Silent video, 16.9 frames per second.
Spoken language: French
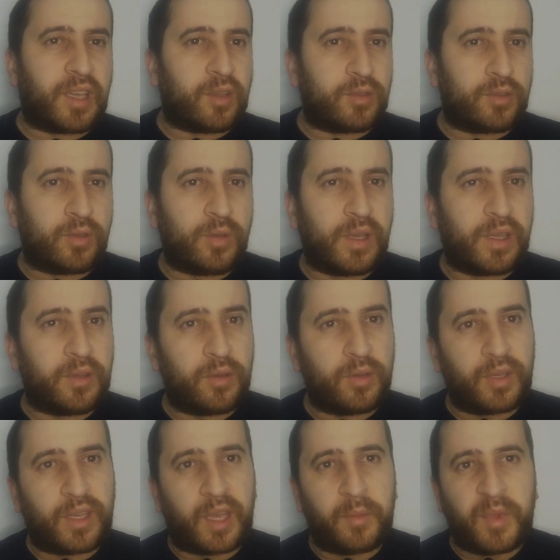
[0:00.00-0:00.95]
de, de
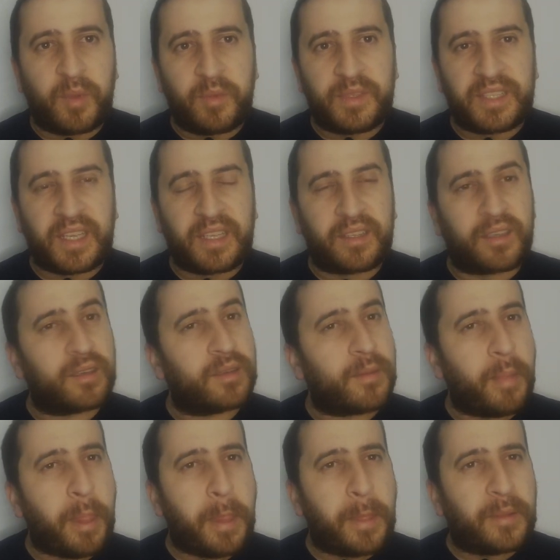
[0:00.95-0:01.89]
crème bicêtre
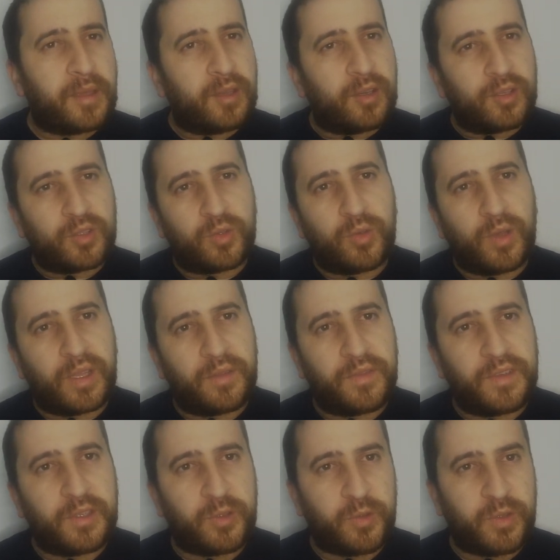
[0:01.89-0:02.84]
celui de
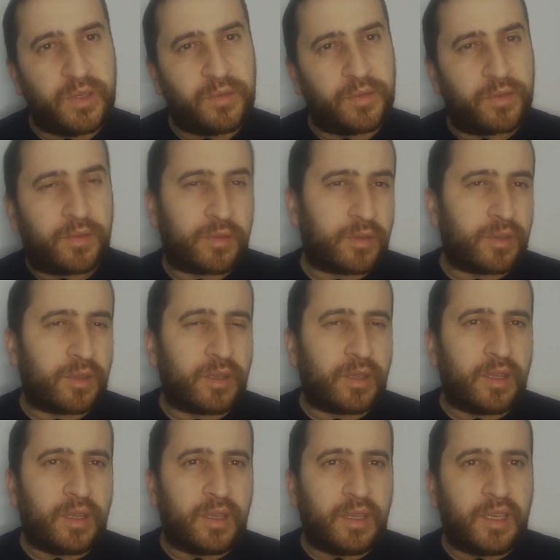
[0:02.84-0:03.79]
Villejuif
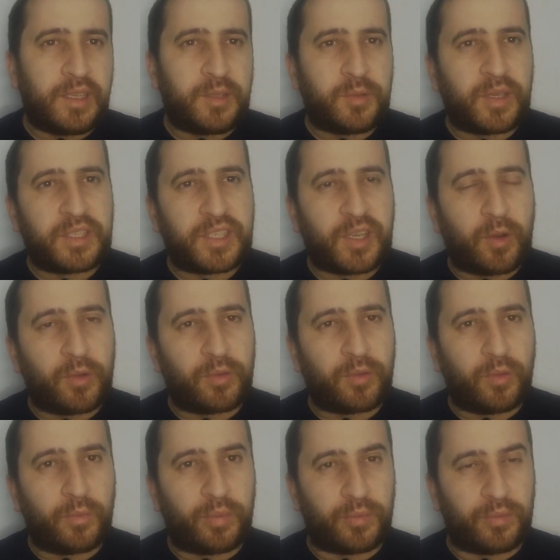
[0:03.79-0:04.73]
et celui de
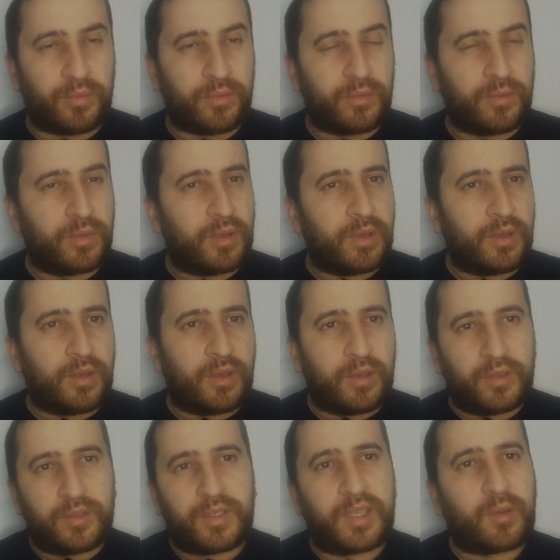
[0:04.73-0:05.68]
Charenton-le-Pont.
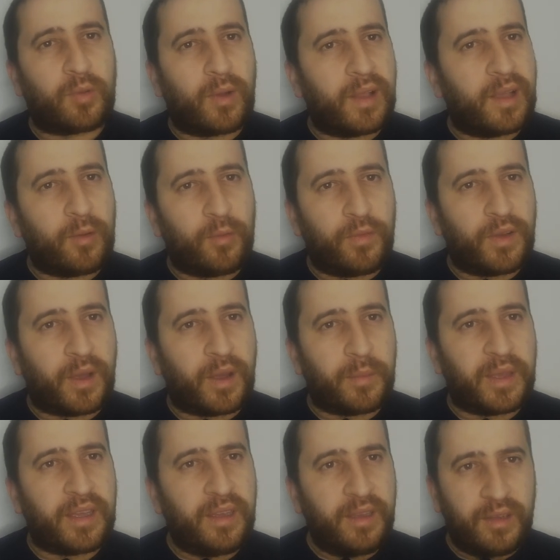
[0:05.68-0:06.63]
Ces trois-là ont
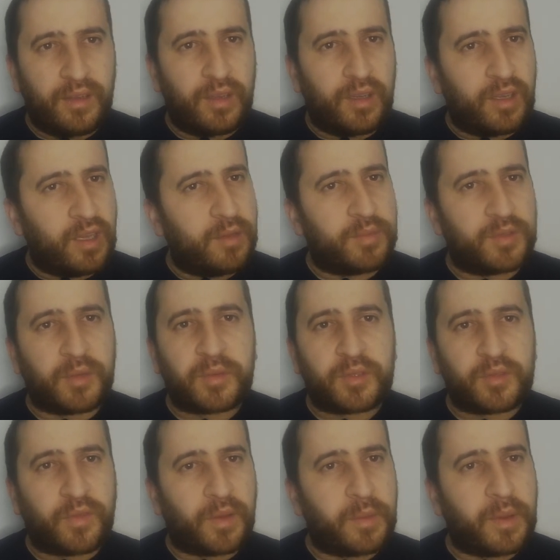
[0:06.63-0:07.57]
fermé. Il me semble
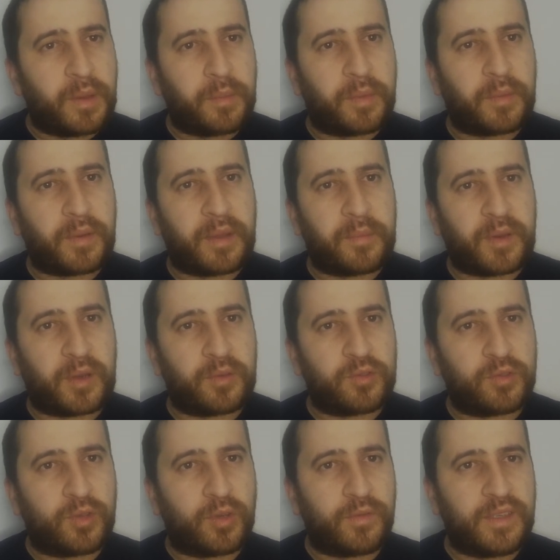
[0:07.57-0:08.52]
qu'ils ont fermé à peu près la période
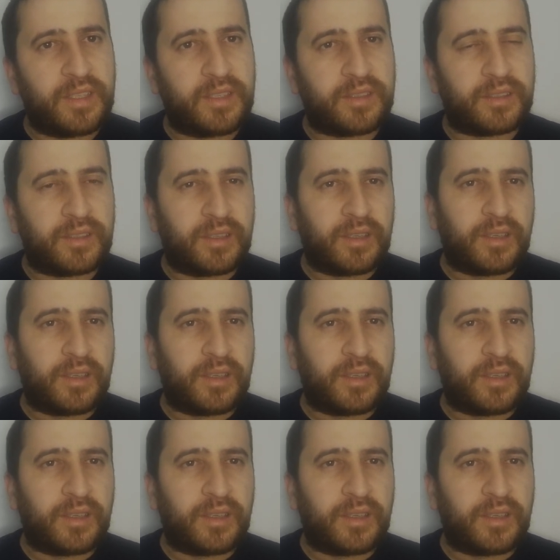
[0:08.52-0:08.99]
du Covid.